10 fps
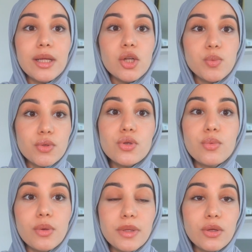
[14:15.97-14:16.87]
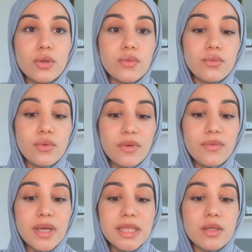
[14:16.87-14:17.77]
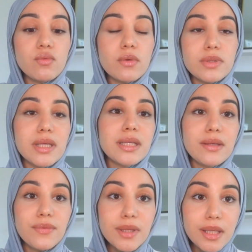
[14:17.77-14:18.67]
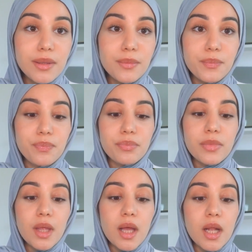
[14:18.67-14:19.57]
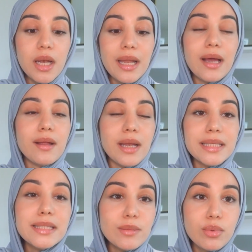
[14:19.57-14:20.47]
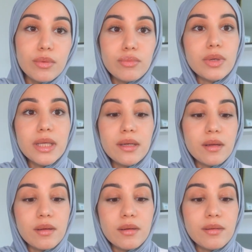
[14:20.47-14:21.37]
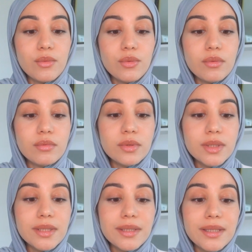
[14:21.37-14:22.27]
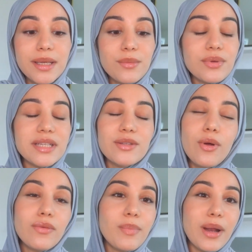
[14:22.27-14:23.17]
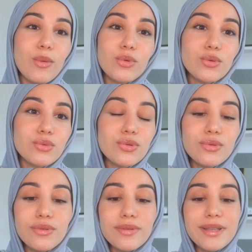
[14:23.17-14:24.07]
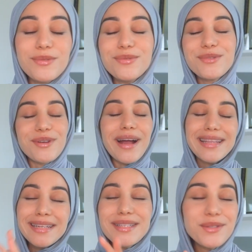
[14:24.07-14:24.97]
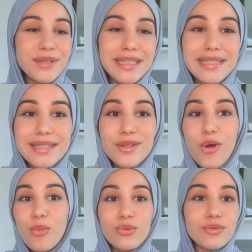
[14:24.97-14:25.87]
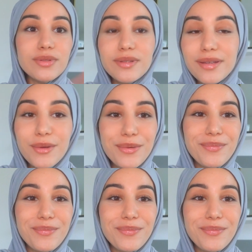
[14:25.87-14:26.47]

je pense que le premier truc que vous devez faire, c'est une fois que vous avez défini la, cible, vous voyez, j'ai trop envie de parler en mode consultante et tout, genre analyse de l'existant, puis ensuite euh,